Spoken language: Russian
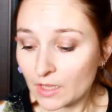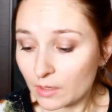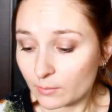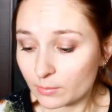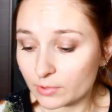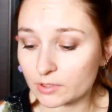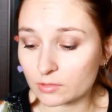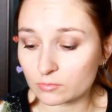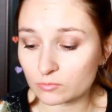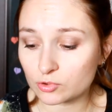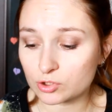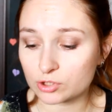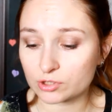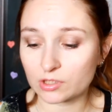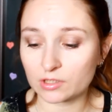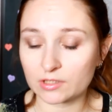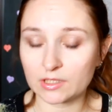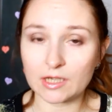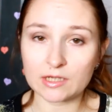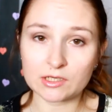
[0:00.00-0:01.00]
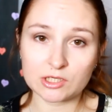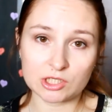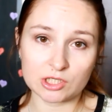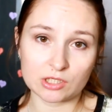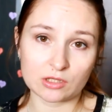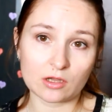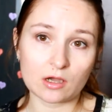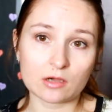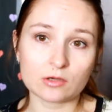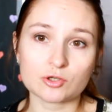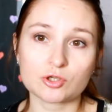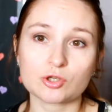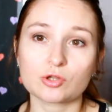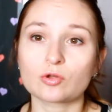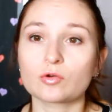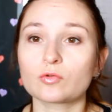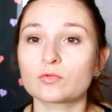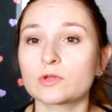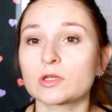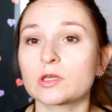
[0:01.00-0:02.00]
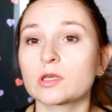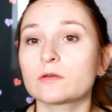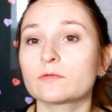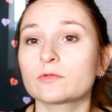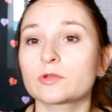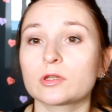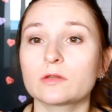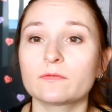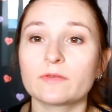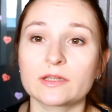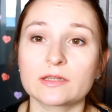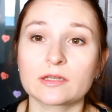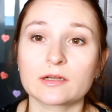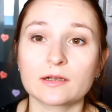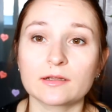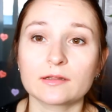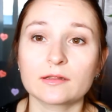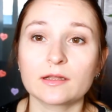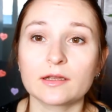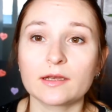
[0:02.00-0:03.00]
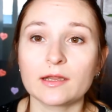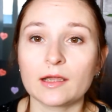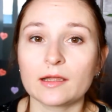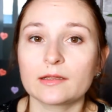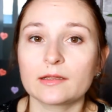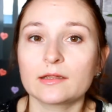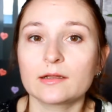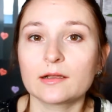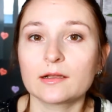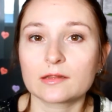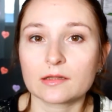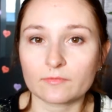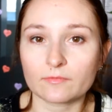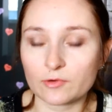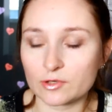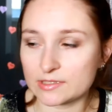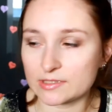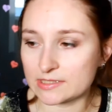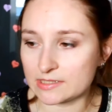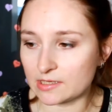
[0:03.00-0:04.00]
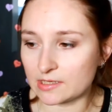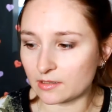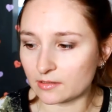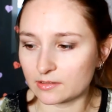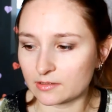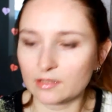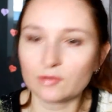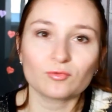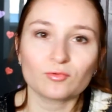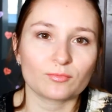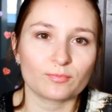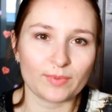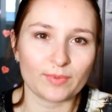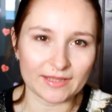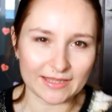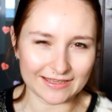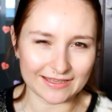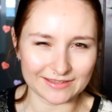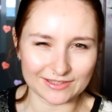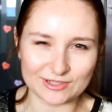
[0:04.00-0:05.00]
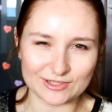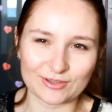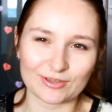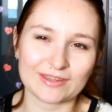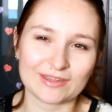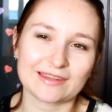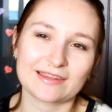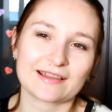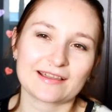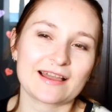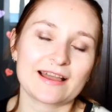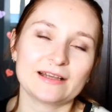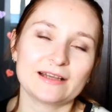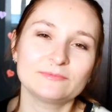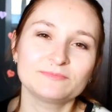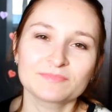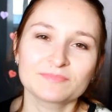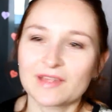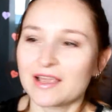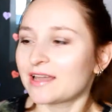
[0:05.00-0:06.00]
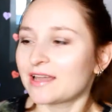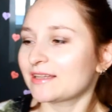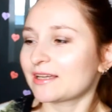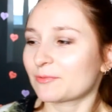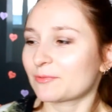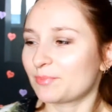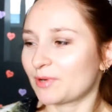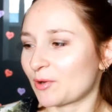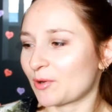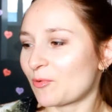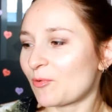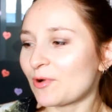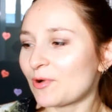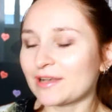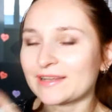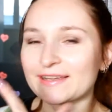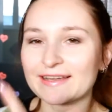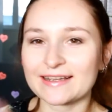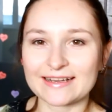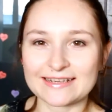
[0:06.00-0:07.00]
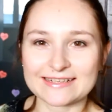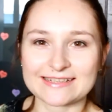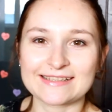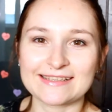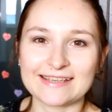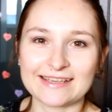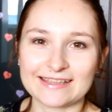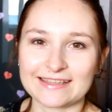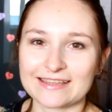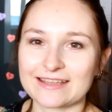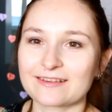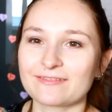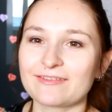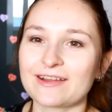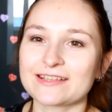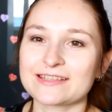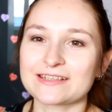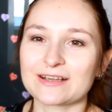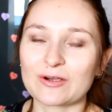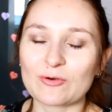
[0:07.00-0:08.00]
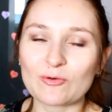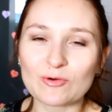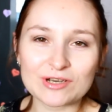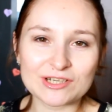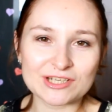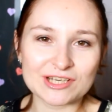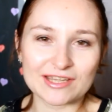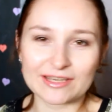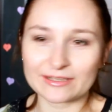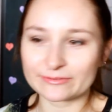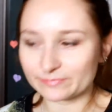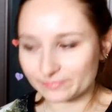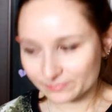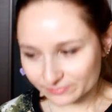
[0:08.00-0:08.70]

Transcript: Потому что я считаю, что такие вот адвент-календари, они для того и сделаны. Ну, понятно, что это такая, так прикольно каждый день открывать окошки,